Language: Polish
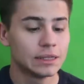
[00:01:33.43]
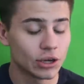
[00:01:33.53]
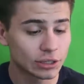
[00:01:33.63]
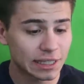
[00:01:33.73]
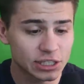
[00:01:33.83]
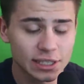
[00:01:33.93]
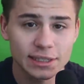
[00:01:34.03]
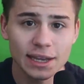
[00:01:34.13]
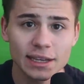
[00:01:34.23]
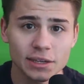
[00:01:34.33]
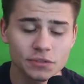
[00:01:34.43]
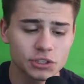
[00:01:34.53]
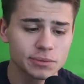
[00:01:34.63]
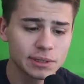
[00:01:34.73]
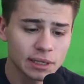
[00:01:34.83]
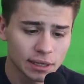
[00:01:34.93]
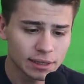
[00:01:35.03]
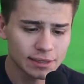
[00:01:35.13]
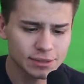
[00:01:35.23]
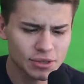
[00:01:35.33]
No, także tak jak widzimy,
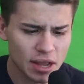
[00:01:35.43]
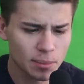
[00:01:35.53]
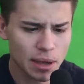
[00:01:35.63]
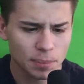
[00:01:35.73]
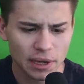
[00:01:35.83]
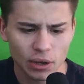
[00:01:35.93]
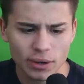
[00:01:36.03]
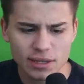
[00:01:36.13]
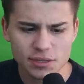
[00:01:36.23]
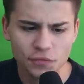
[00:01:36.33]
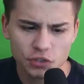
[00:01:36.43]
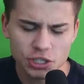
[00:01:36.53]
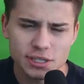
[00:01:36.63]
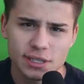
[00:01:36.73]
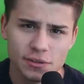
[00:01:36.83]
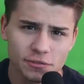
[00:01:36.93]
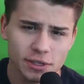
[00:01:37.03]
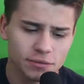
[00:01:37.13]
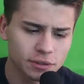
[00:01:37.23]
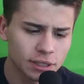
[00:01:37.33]
jest tutaj mapka oraz wszystkie
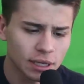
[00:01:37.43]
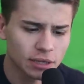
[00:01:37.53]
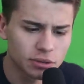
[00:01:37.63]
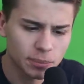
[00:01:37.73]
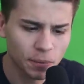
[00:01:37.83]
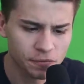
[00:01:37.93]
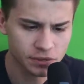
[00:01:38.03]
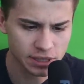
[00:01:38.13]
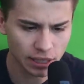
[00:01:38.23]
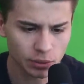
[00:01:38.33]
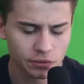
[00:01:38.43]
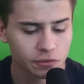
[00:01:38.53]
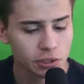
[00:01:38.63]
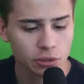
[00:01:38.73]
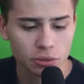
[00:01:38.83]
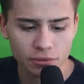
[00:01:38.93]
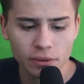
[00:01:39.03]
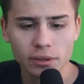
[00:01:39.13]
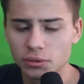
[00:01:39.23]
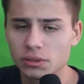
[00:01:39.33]
wyrwy, które powstały w wyniku
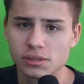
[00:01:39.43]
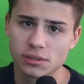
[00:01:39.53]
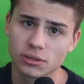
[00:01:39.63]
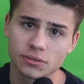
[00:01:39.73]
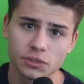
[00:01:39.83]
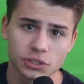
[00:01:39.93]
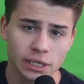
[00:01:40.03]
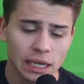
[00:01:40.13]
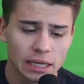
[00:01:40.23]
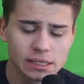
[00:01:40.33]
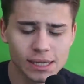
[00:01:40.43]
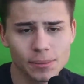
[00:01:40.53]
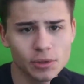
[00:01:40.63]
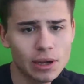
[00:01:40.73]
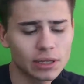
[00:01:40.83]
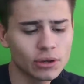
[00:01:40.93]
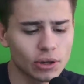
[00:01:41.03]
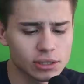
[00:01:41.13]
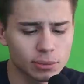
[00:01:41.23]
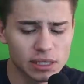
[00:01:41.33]
eventu. Z, oczywiście zrobiła to
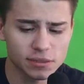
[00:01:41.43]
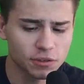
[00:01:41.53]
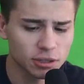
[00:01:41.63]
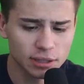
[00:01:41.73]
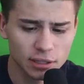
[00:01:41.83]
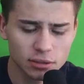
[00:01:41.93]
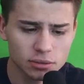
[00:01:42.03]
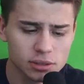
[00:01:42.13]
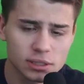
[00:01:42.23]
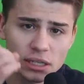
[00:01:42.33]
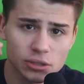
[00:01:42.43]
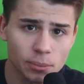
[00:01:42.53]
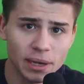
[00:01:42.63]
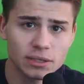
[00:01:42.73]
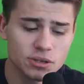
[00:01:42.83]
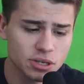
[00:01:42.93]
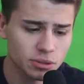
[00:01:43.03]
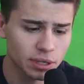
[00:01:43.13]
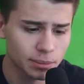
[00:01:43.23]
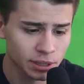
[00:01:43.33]
osoba z Fortnite News, za co bardzo
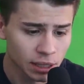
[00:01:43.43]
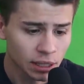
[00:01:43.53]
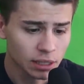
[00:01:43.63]
dziękujemy.